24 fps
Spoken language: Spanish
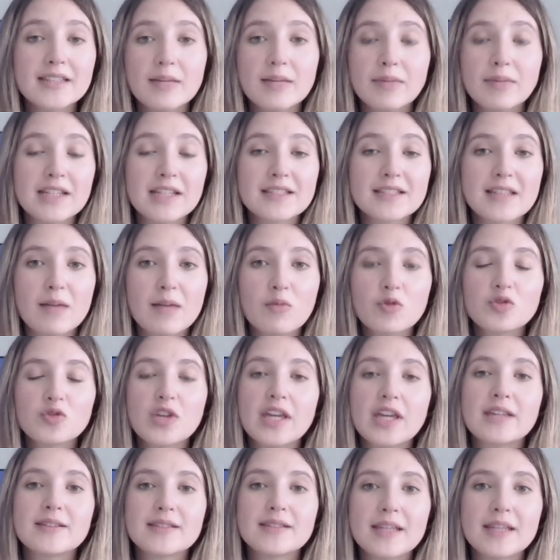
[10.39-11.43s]
También estamos
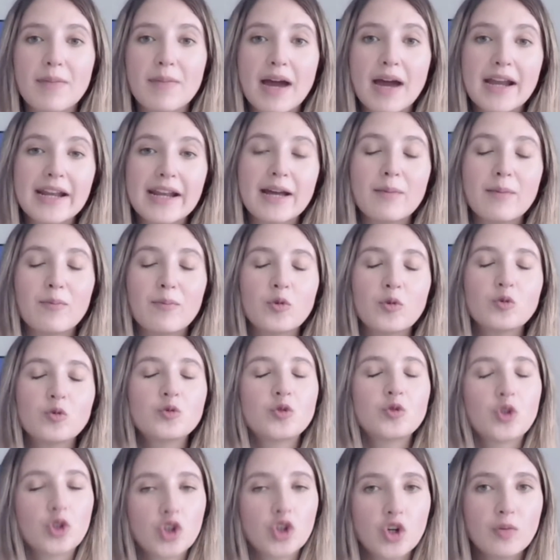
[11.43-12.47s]
en
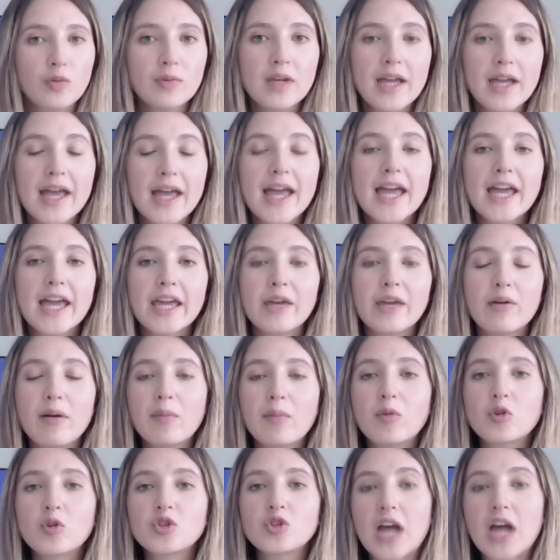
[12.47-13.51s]
semana.com y
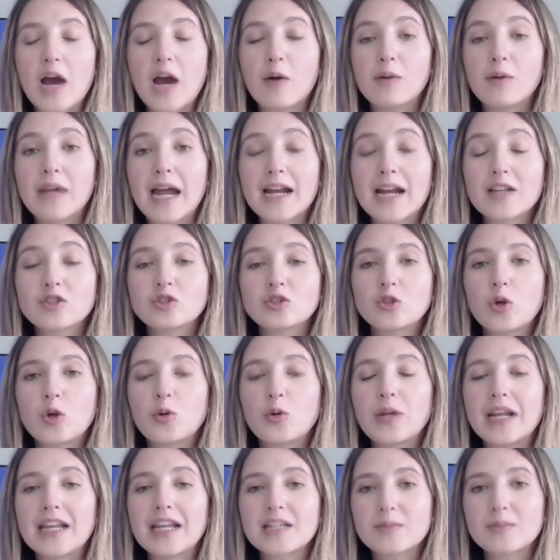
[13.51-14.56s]
vamos a hablar
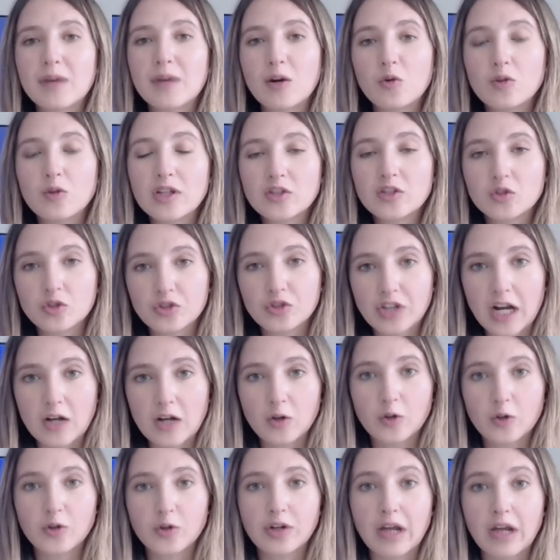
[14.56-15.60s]
sobre las vacunas contra el
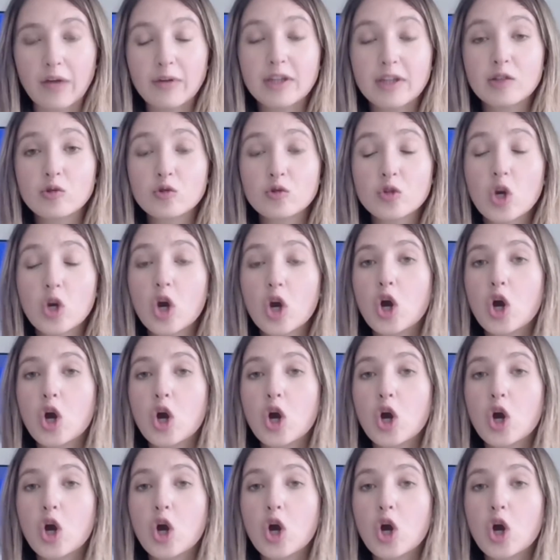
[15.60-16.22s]
coronavirus